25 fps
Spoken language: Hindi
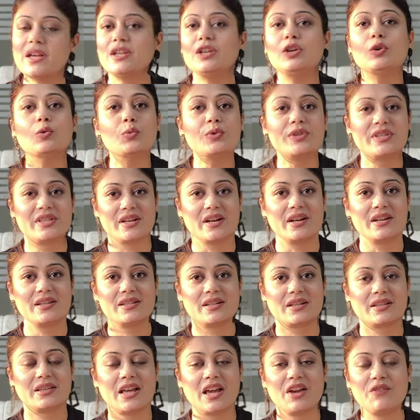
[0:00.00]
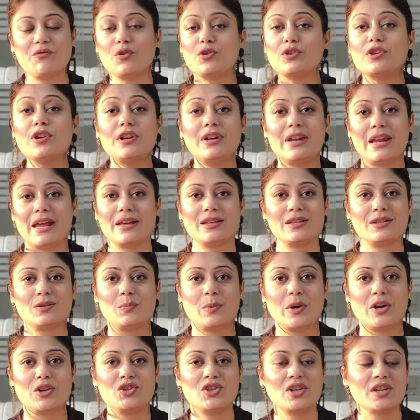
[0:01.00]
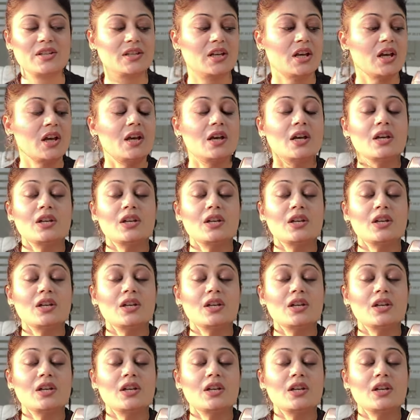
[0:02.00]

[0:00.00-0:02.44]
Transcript: यूज कर सकते हैं फॉर द नेक्स्ट परचेज